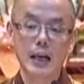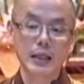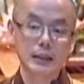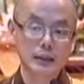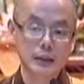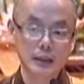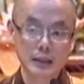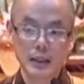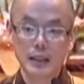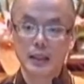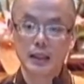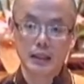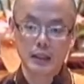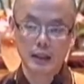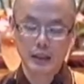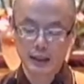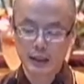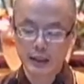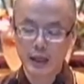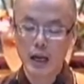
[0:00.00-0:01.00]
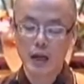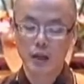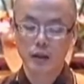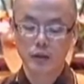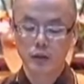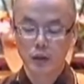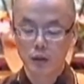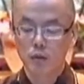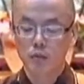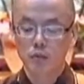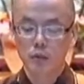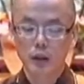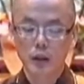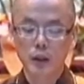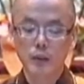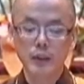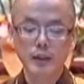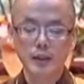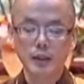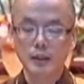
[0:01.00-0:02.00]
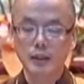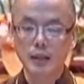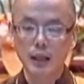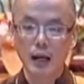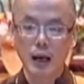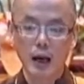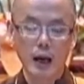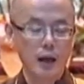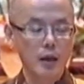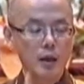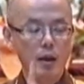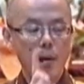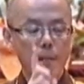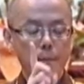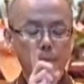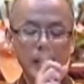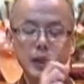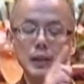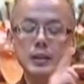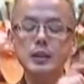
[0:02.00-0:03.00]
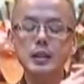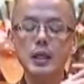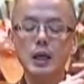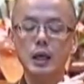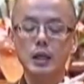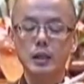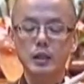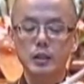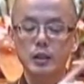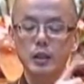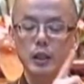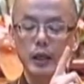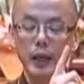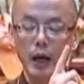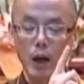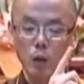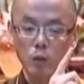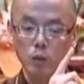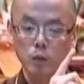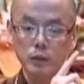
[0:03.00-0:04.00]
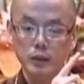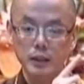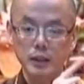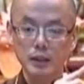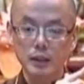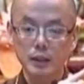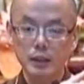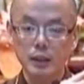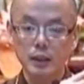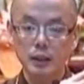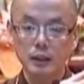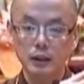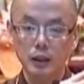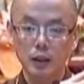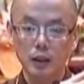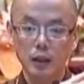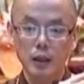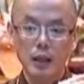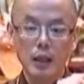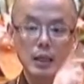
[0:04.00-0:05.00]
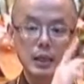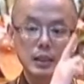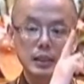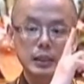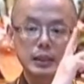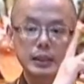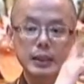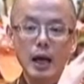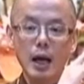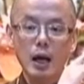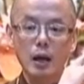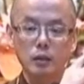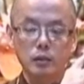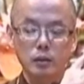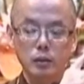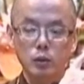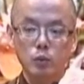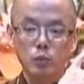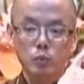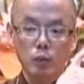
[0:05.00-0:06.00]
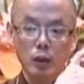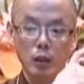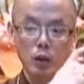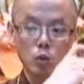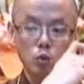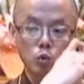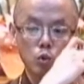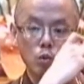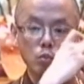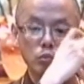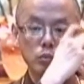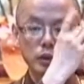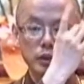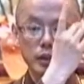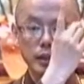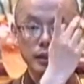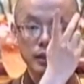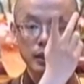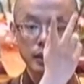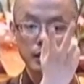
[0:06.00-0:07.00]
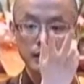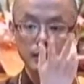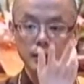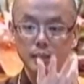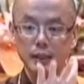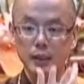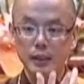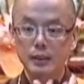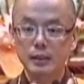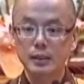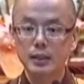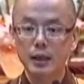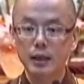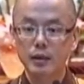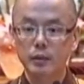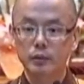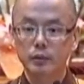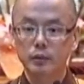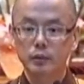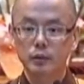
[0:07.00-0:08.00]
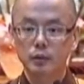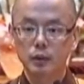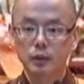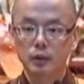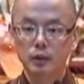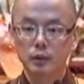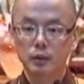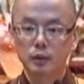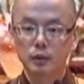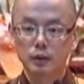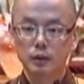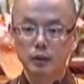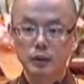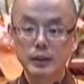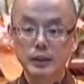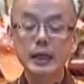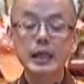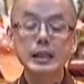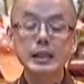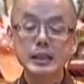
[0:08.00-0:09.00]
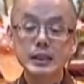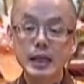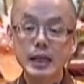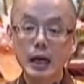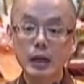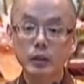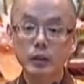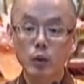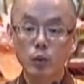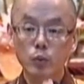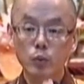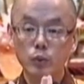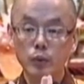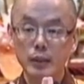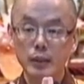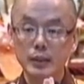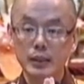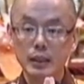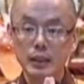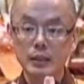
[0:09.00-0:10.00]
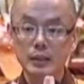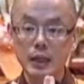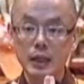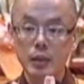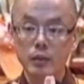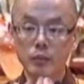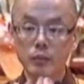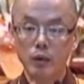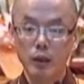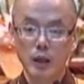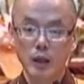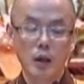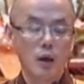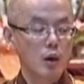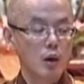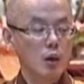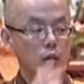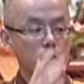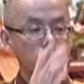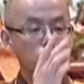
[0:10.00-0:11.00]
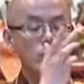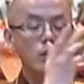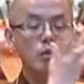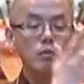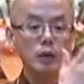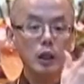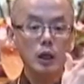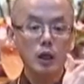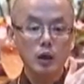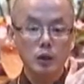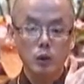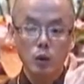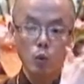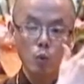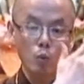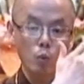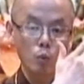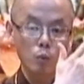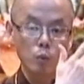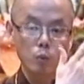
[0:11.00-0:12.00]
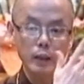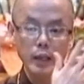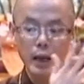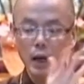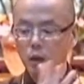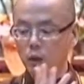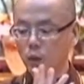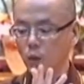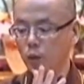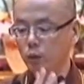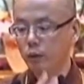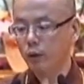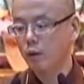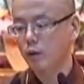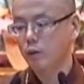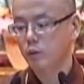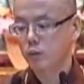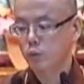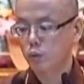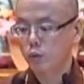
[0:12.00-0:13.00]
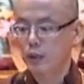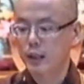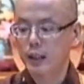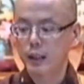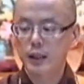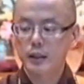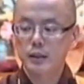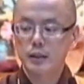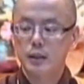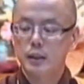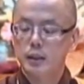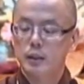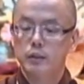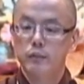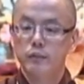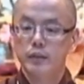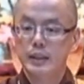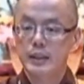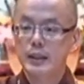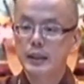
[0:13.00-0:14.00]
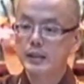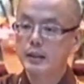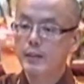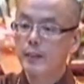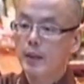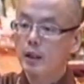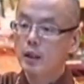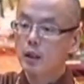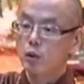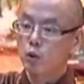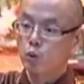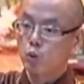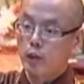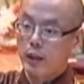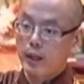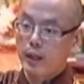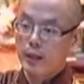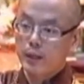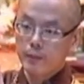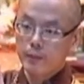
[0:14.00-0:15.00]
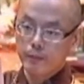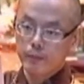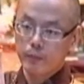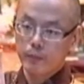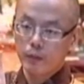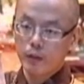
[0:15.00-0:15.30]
讲体相用，各位写下来，本体是了无自性的，相是随众生而显现。千江有水千江月，用呢有无量功用。举一个例子，师父现在这杯的水。